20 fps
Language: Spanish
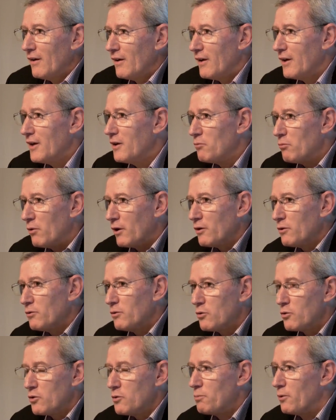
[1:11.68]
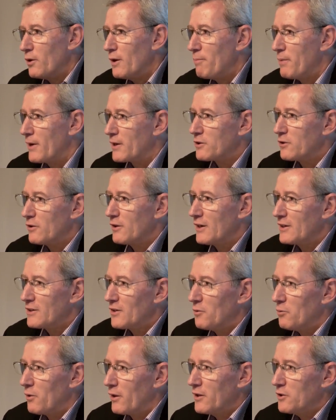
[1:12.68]
y bueno, un grupo de
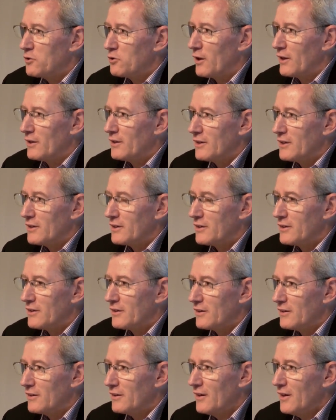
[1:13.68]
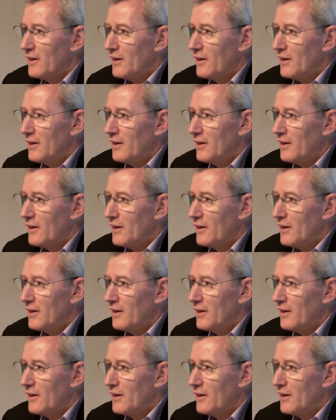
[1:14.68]
personas, como ha dicho antes,